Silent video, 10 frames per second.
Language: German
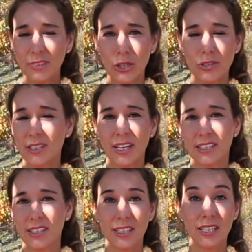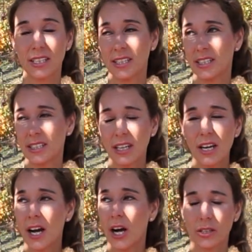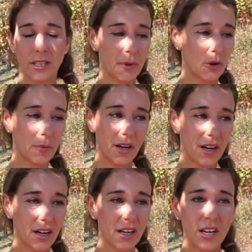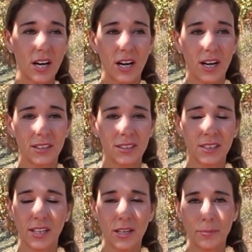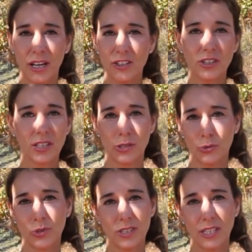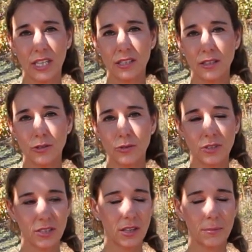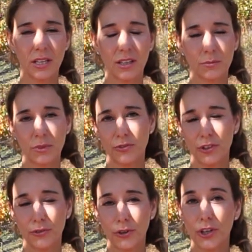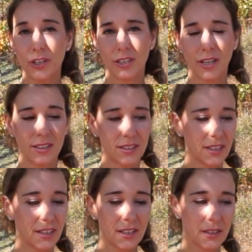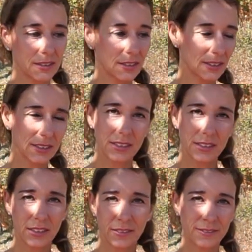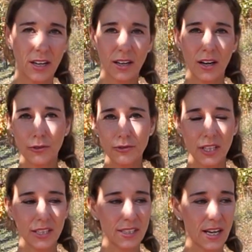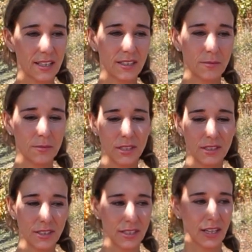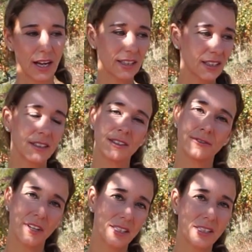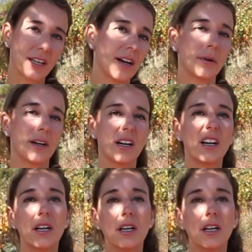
und sind alltäglich. Auch ich habe auch mal an, an der Bahnstation gesessen und dieser Mann hat mich verfolgt. Er hat war aufdringlich. Er hat mich nicht angefasst, aber